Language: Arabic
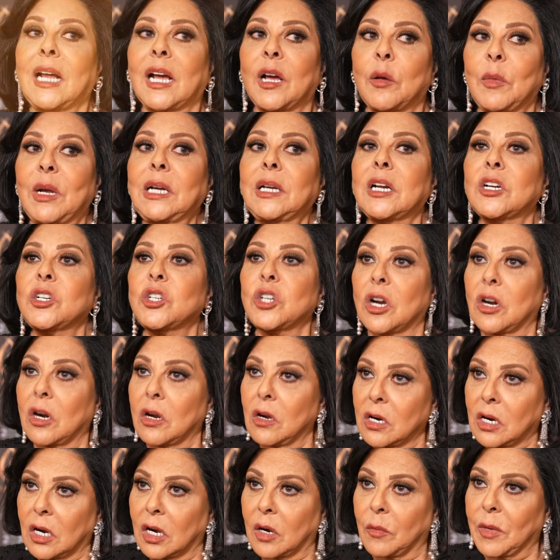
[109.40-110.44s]
عملنا
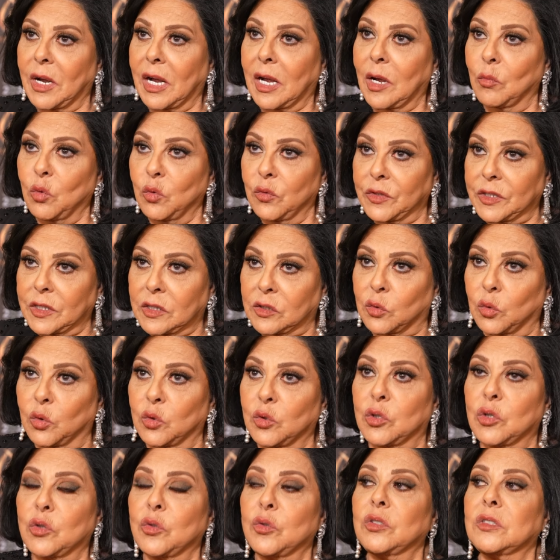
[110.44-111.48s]
شراكه مع موفي
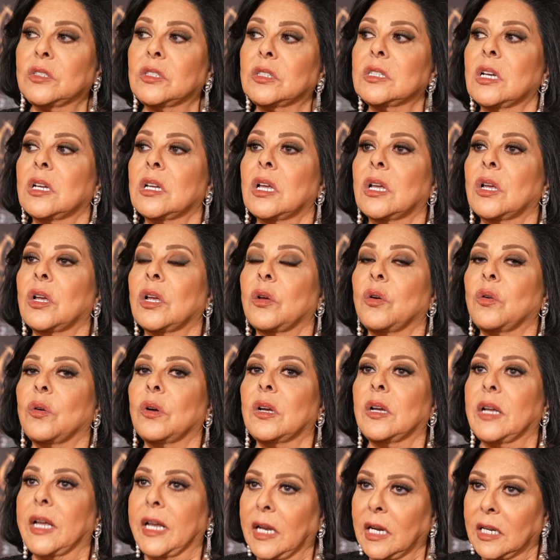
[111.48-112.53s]
ستوديوز
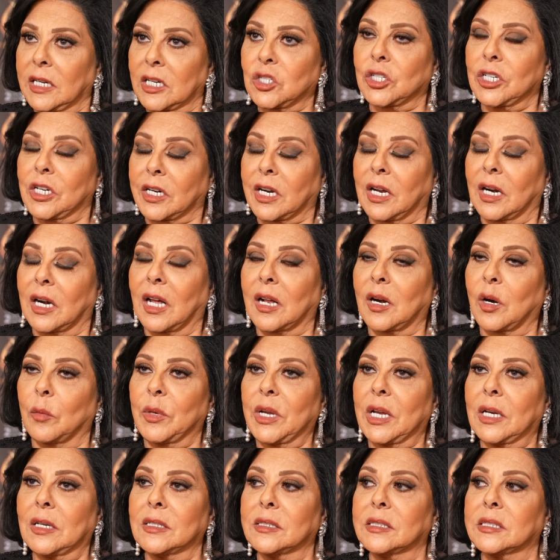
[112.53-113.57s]
احنا الشركه
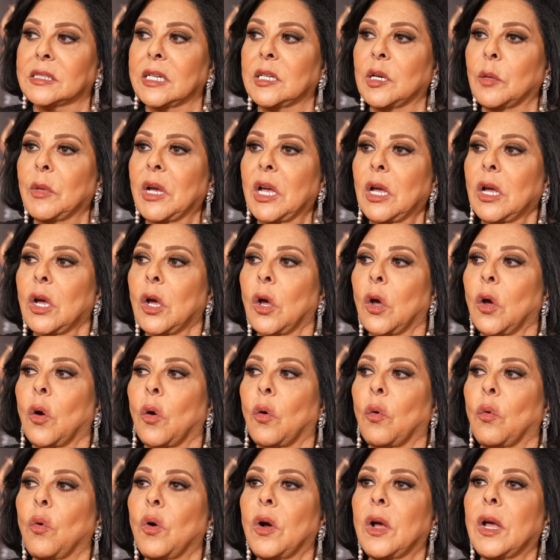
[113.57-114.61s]
العربيه للسينما
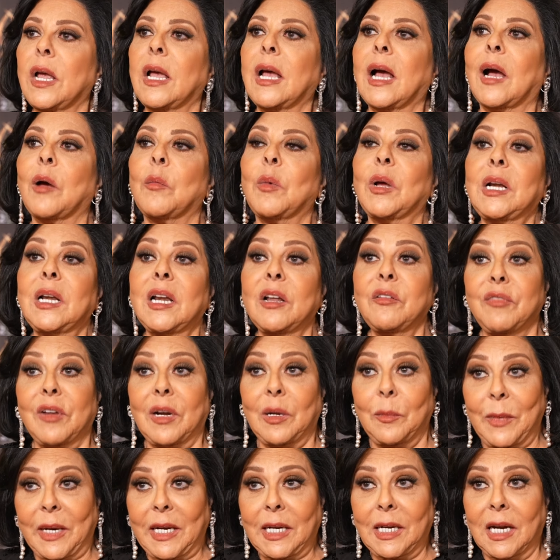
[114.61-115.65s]
وعملنا
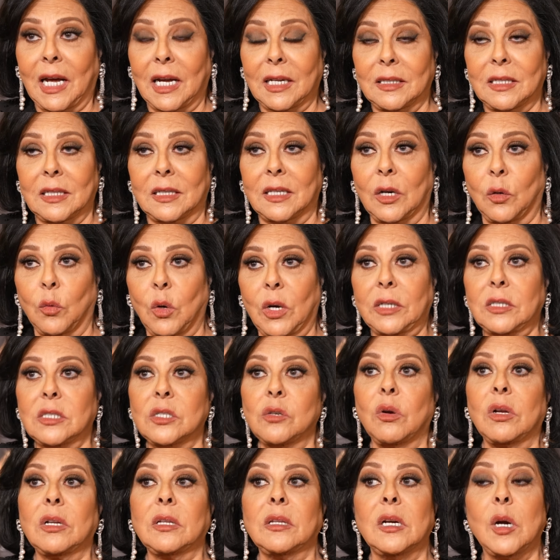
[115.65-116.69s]
فيلمين لحد
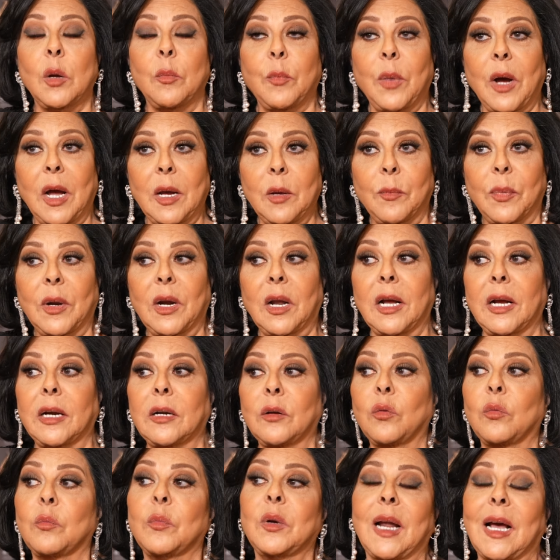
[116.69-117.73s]
دلوقتي وعندنا بايب
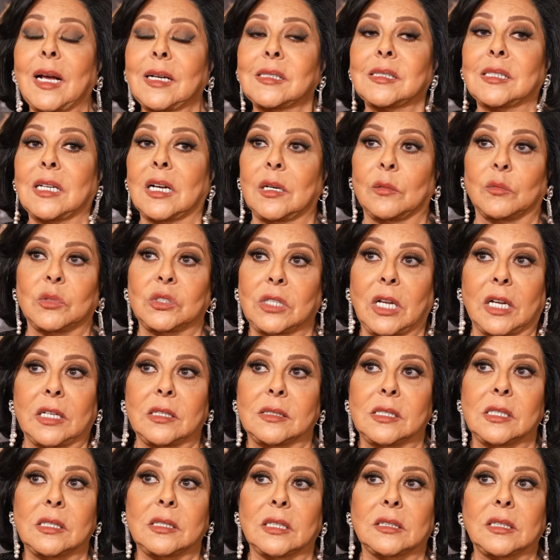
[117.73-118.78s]
لاين وبالعكس احنا
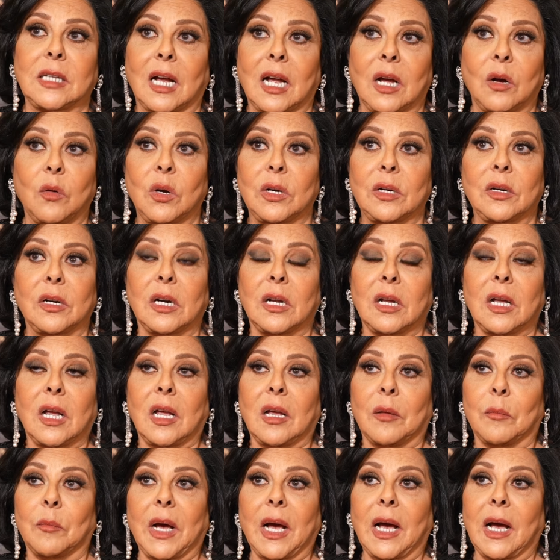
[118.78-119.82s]
مستعدين نتعاون
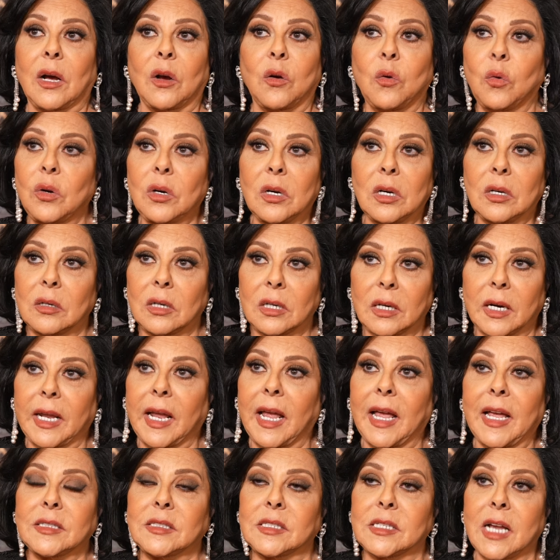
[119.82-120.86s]
مع كل
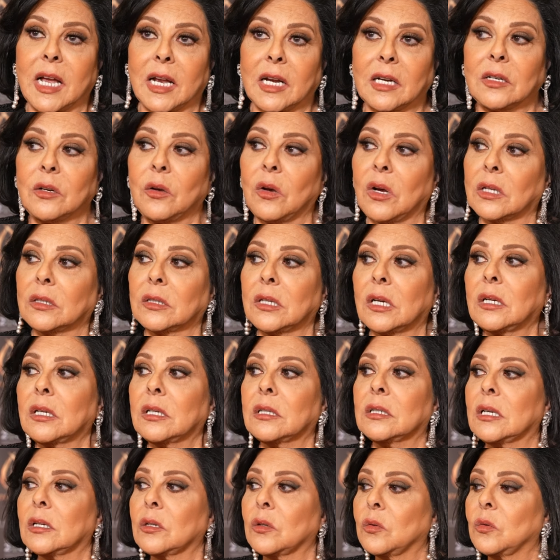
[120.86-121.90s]
الجهات يعني
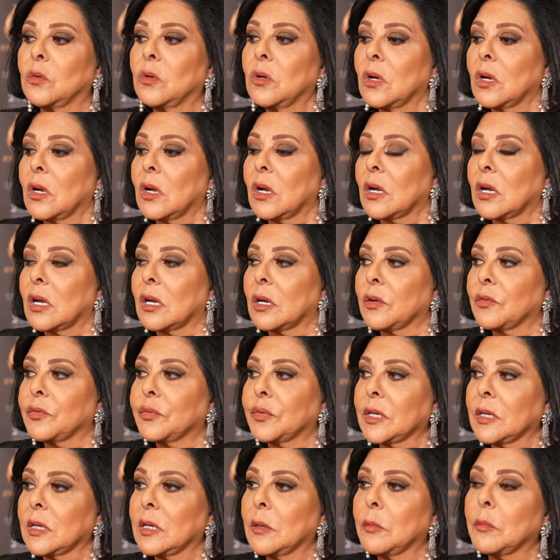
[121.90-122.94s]
اعتقد انه آه،
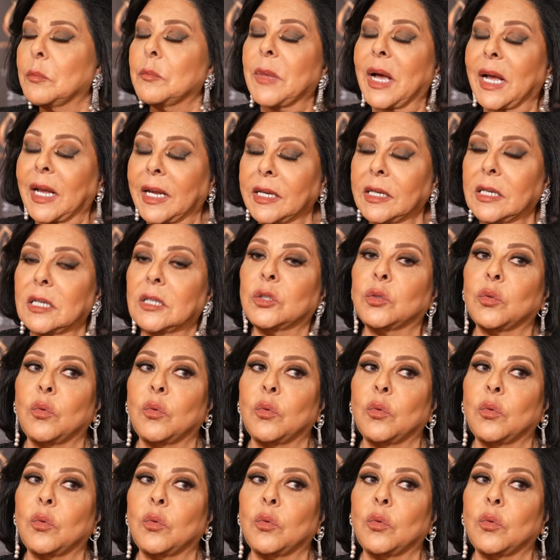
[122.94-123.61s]
في معيه